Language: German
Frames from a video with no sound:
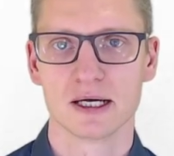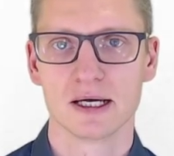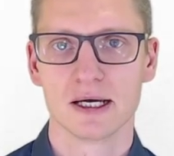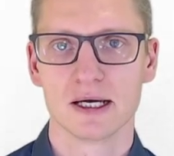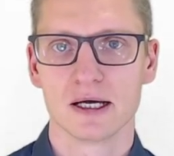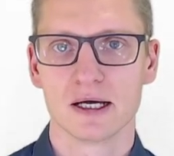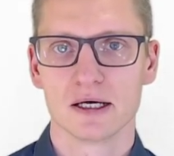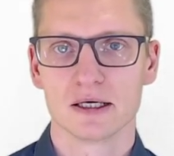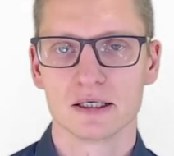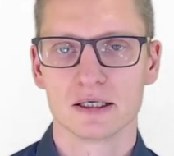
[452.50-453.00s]

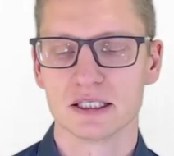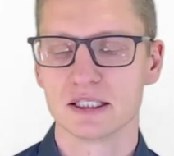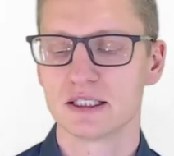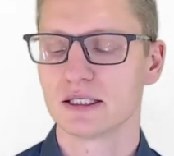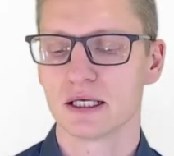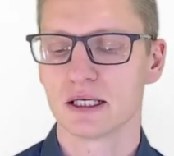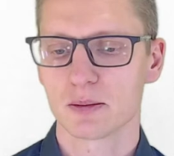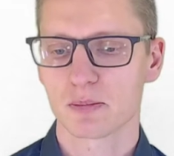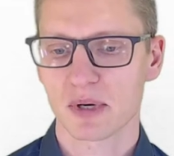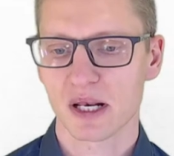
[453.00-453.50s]
Nicht jede
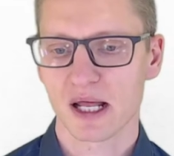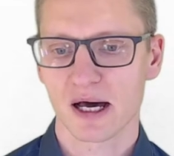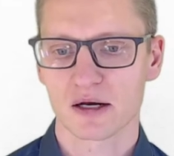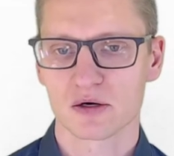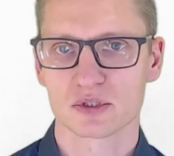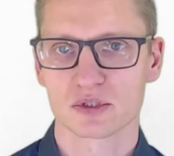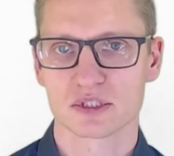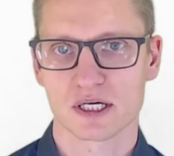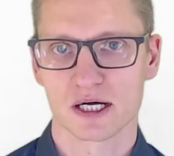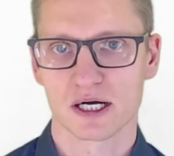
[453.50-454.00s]
Planung
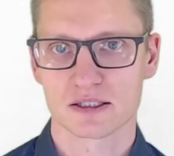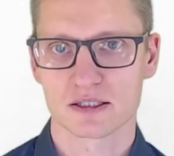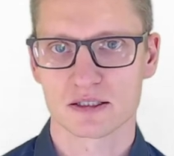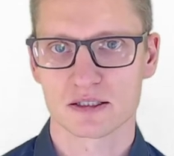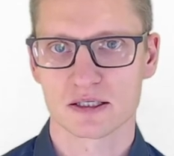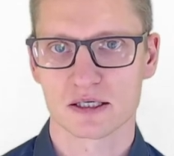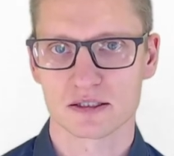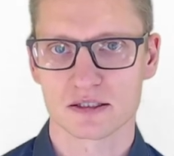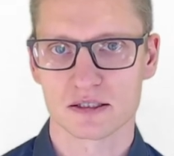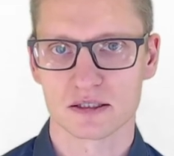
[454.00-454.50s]
zahlt sich
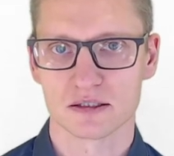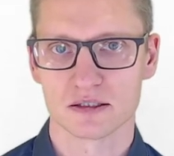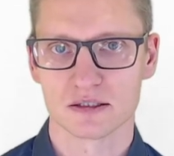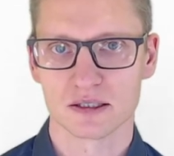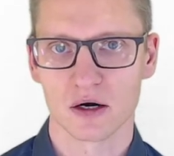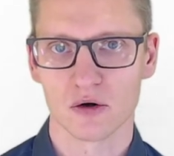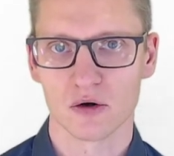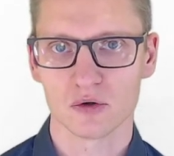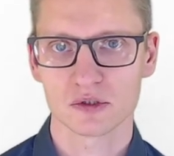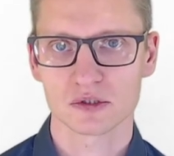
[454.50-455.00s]
tatsächlich
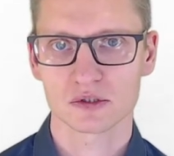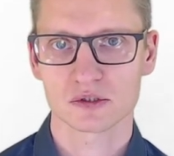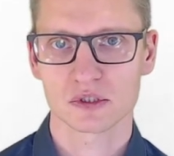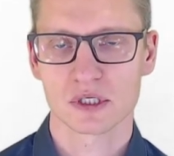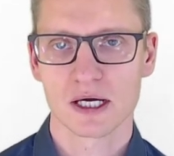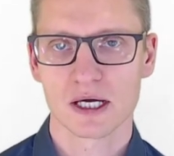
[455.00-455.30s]
aus.